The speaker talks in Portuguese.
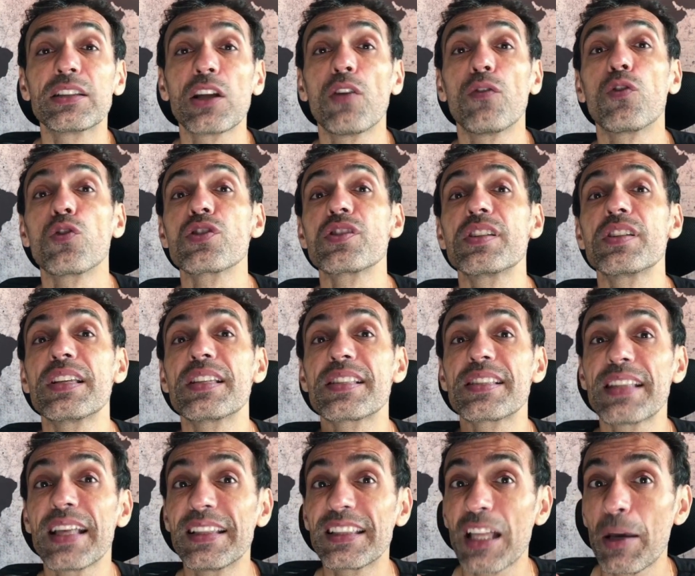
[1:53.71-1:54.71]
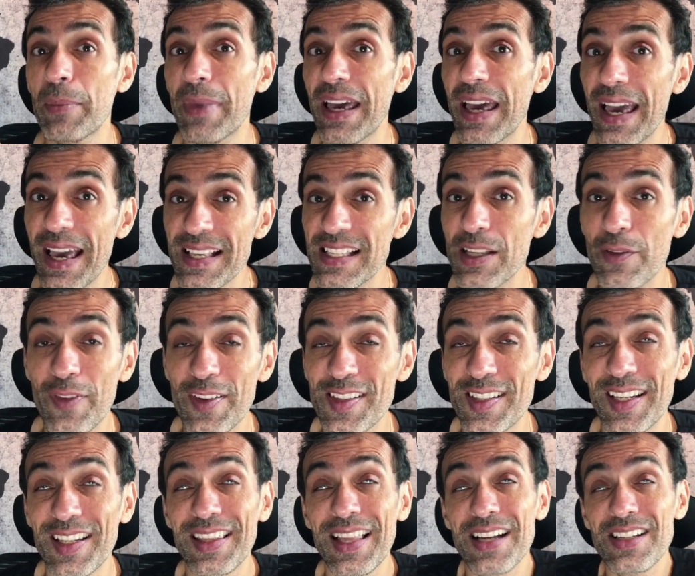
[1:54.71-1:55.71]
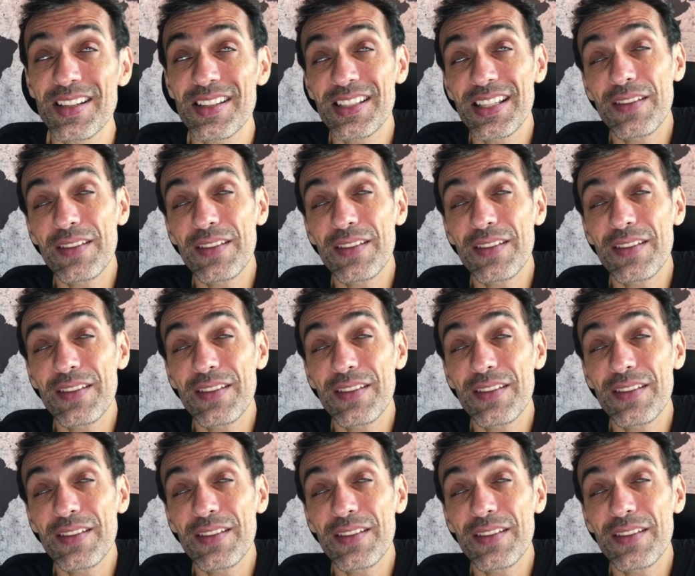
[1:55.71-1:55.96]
Então vocês têm também essa facilidade.